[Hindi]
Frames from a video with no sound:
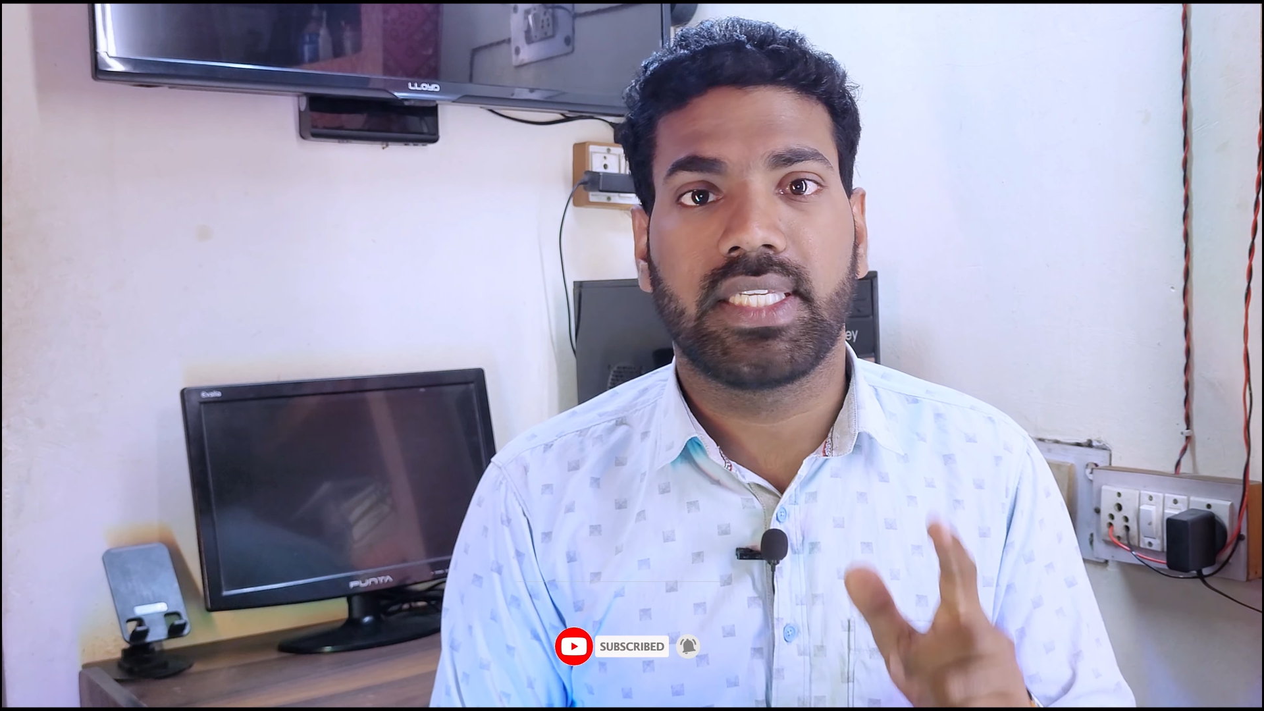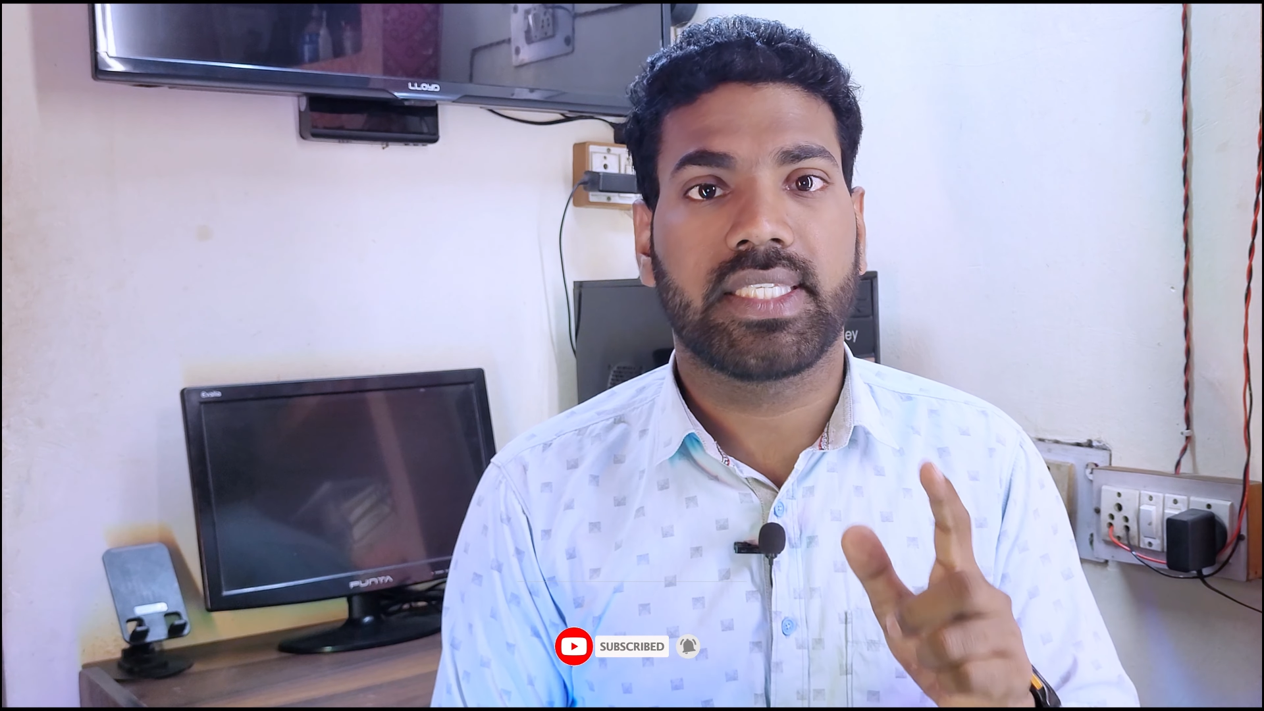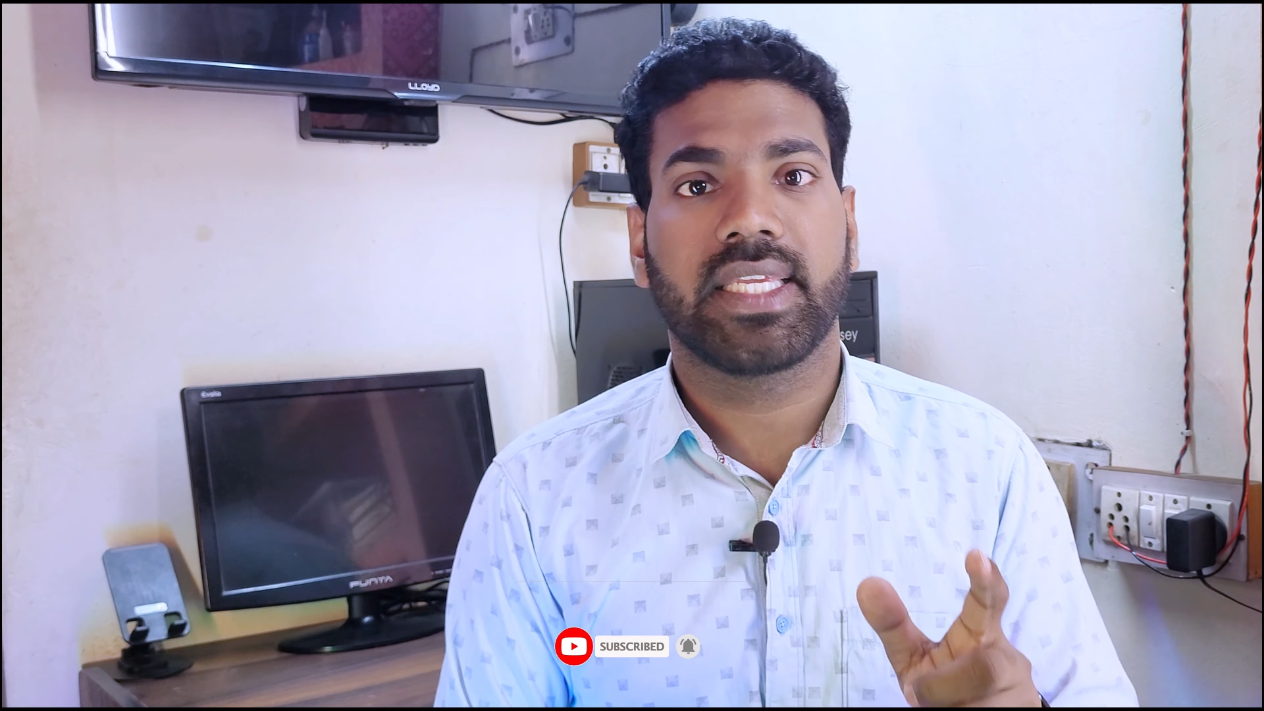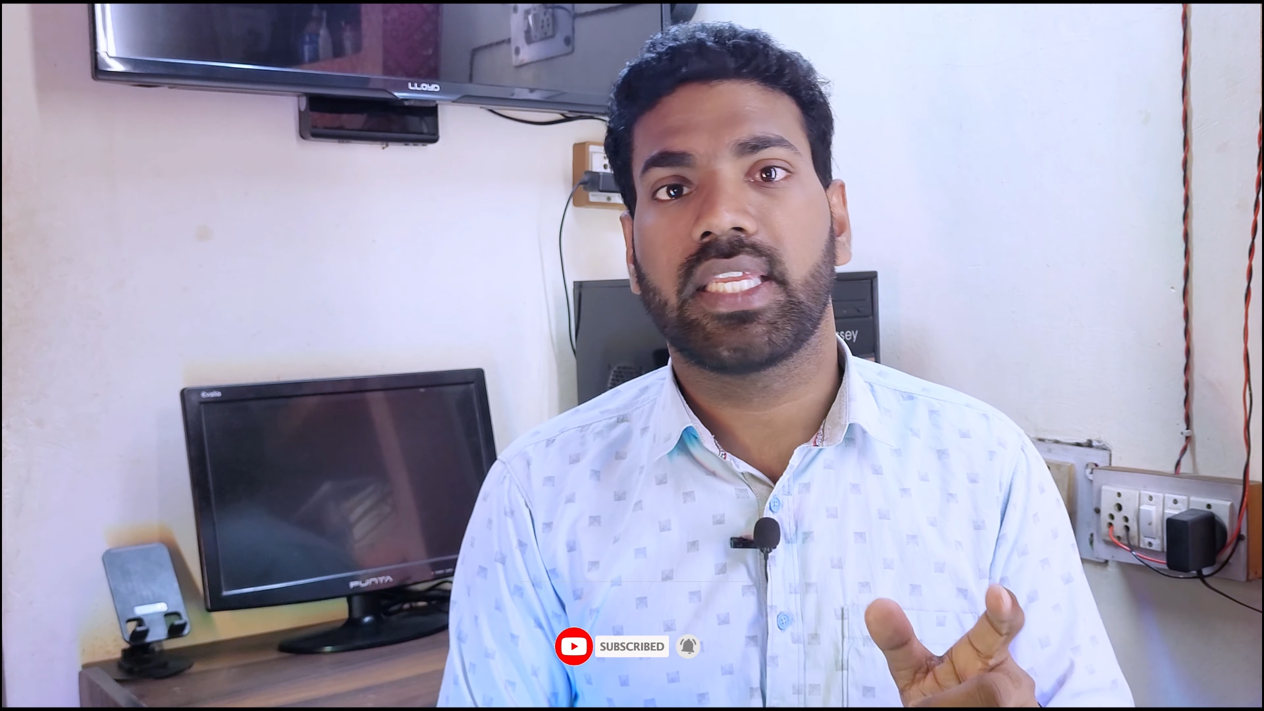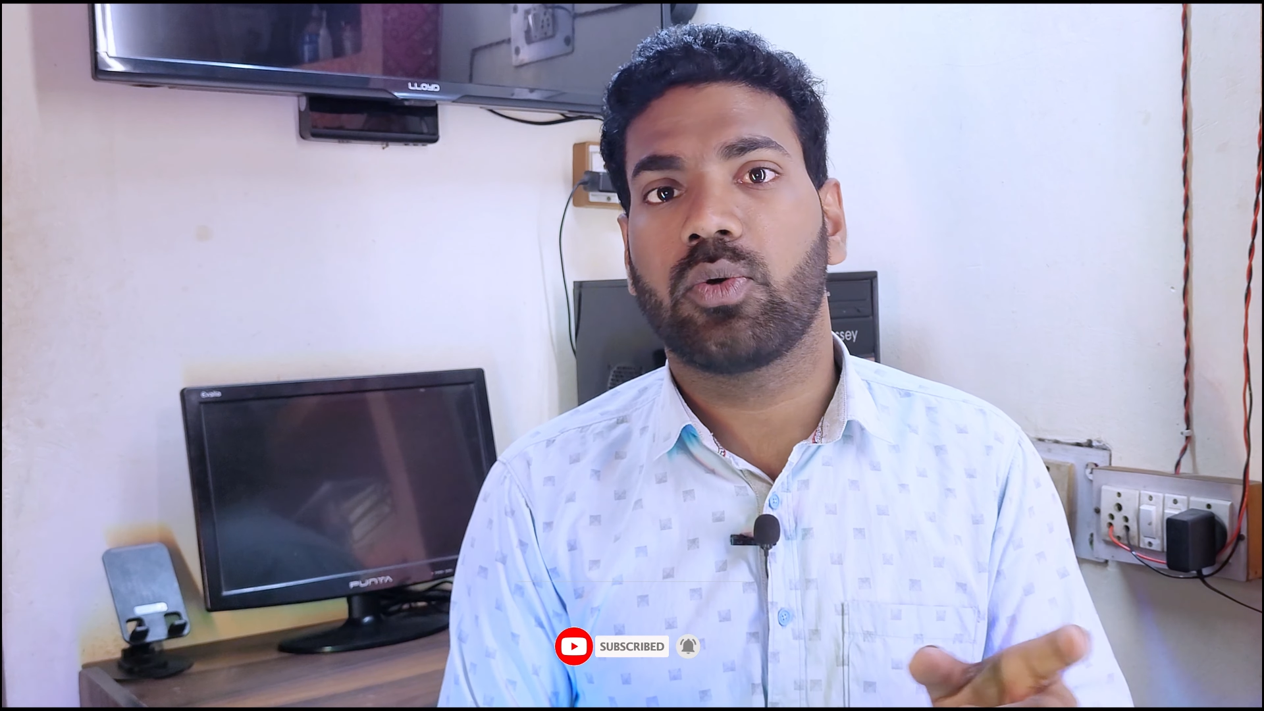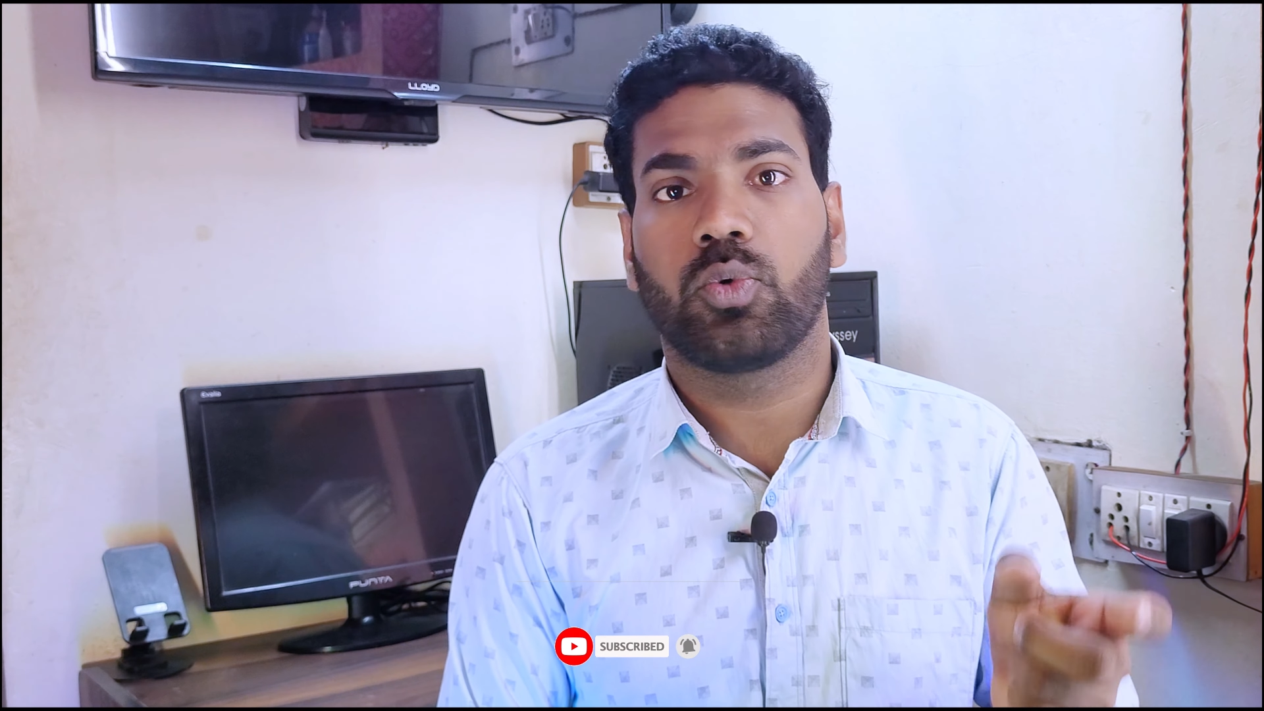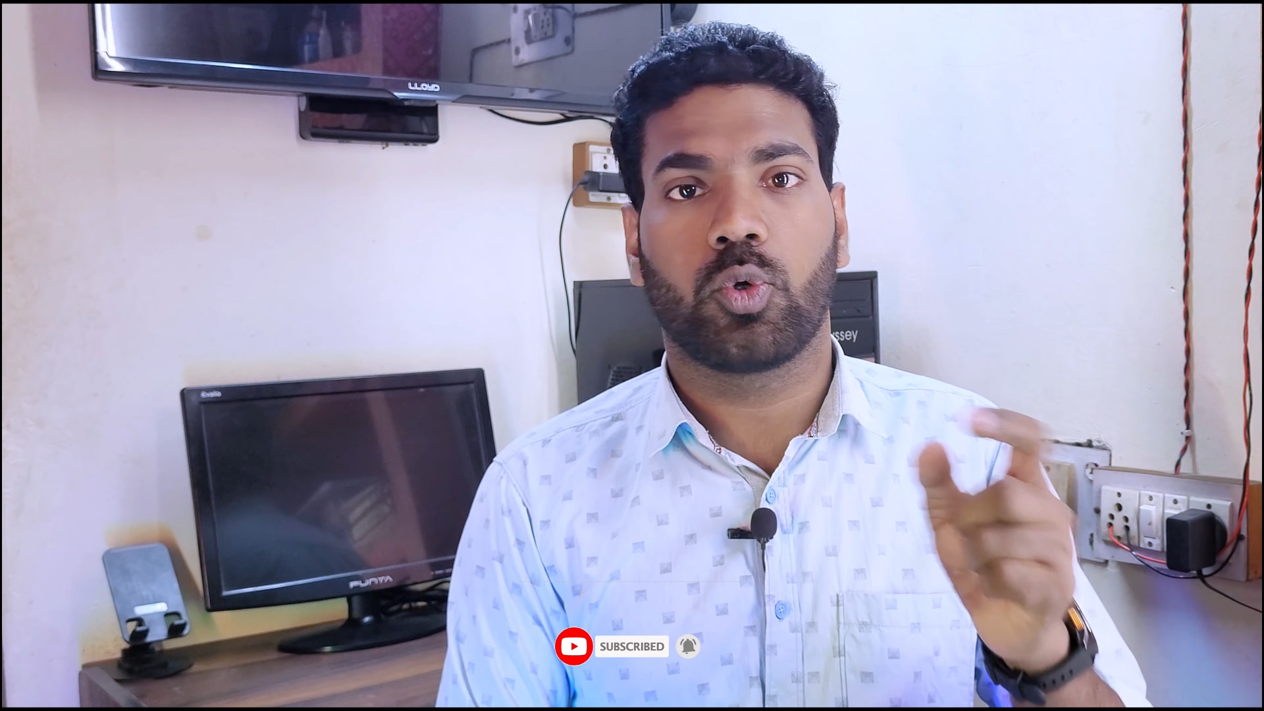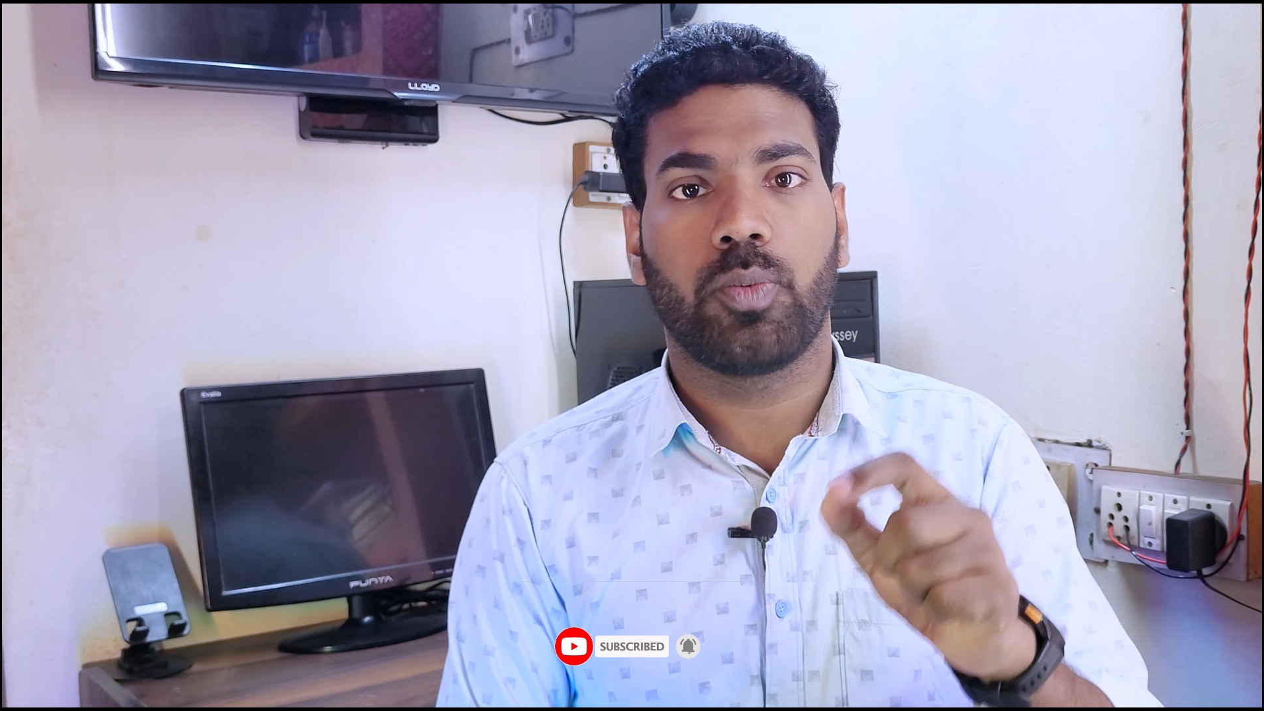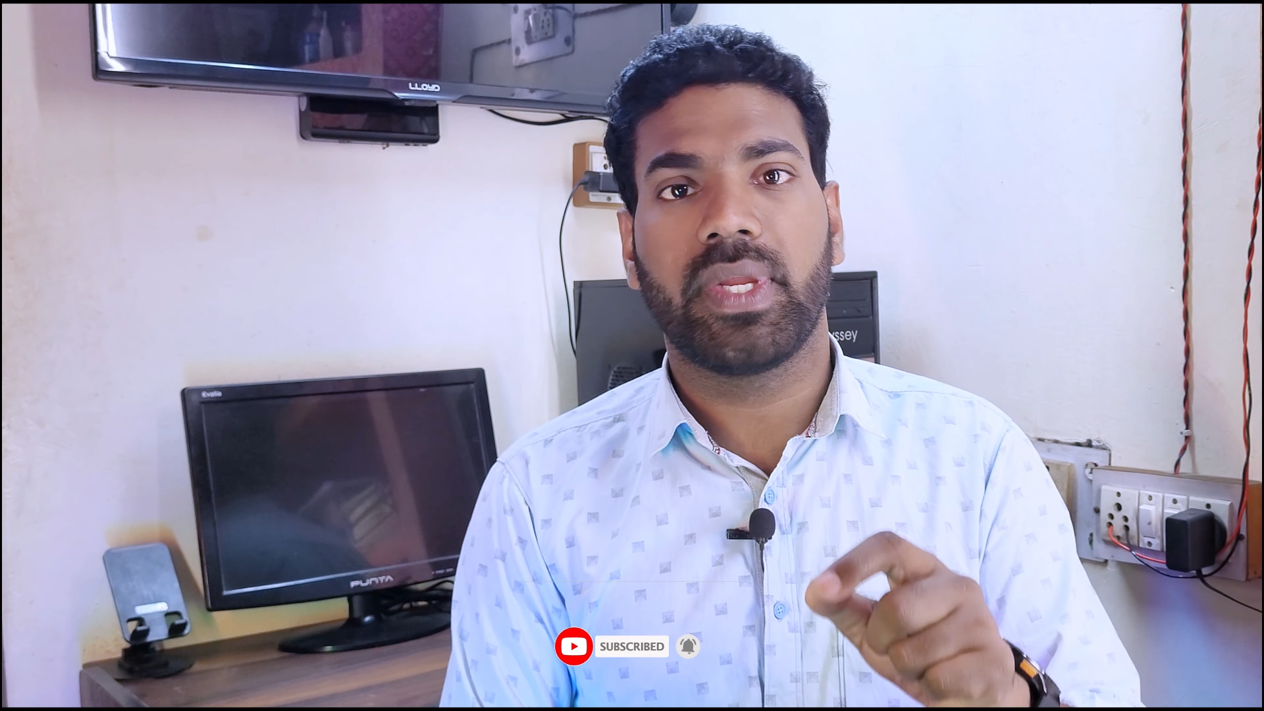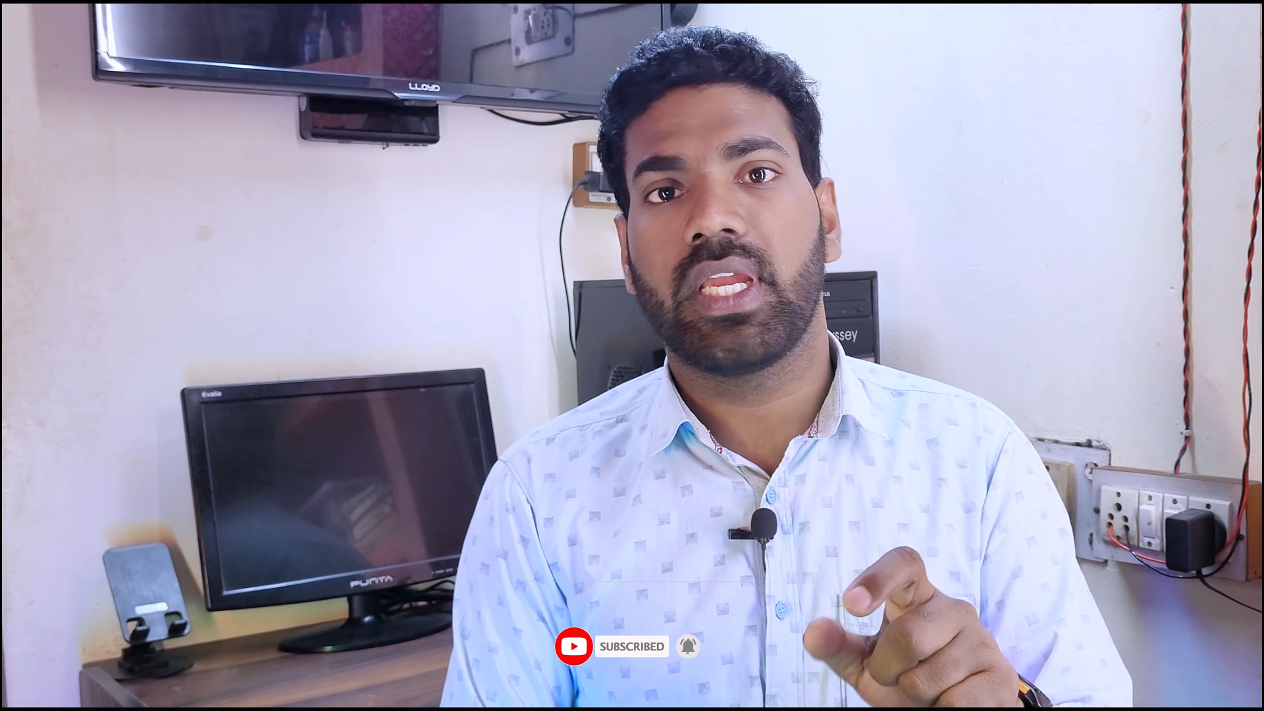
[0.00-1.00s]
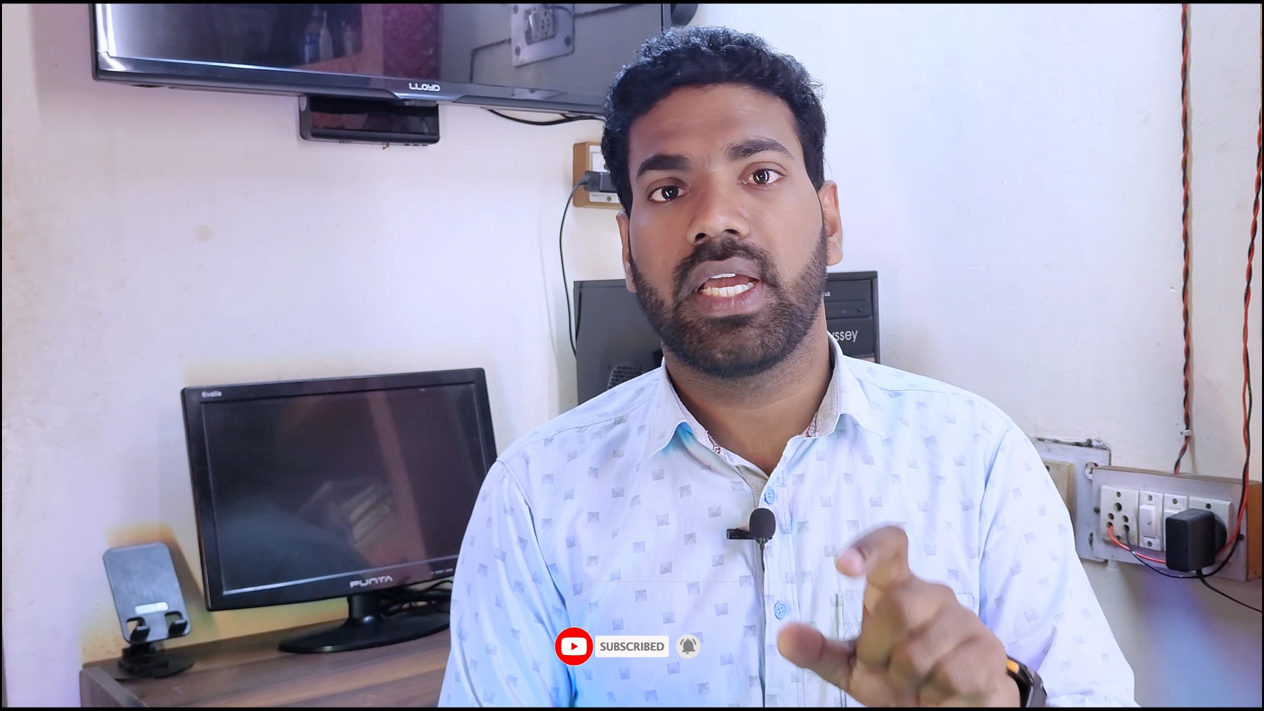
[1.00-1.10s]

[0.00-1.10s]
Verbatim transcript: जिससे कि उनको भी